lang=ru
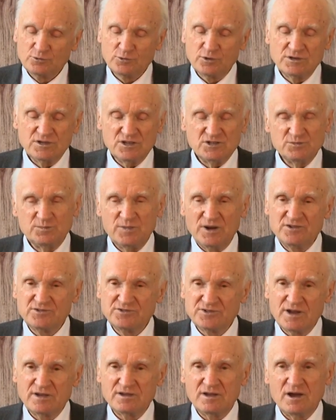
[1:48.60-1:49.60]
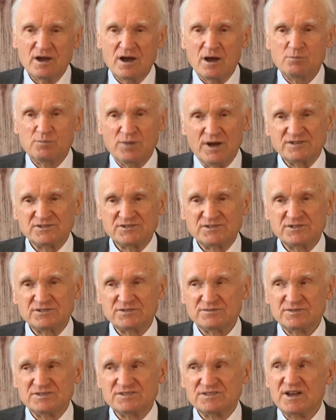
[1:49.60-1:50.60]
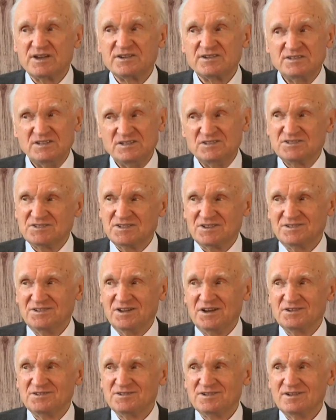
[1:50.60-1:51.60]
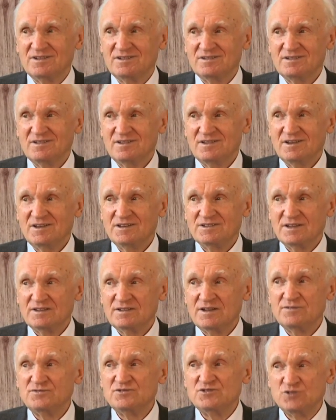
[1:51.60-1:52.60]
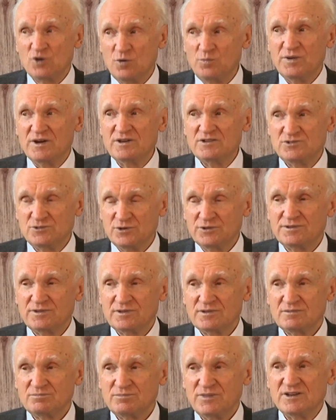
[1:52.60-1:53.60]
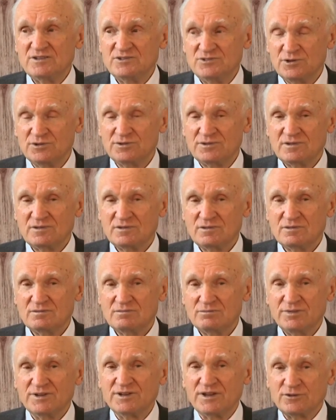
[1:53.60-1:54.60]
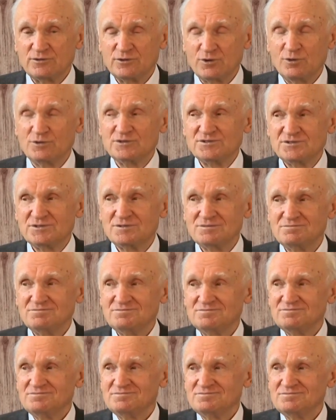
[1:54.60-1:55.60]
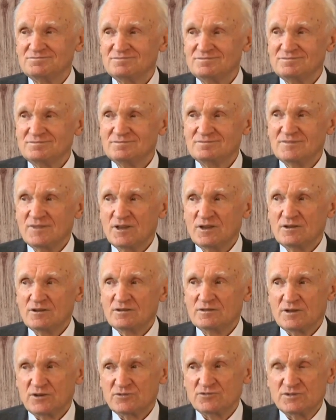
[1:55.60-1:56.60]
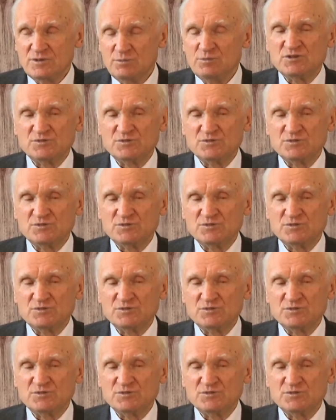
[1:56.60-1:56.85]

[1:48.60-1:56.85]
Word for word: то есть большая опасность возгордиться даже. И тогда все пойдет, пойдет под откос. Так что не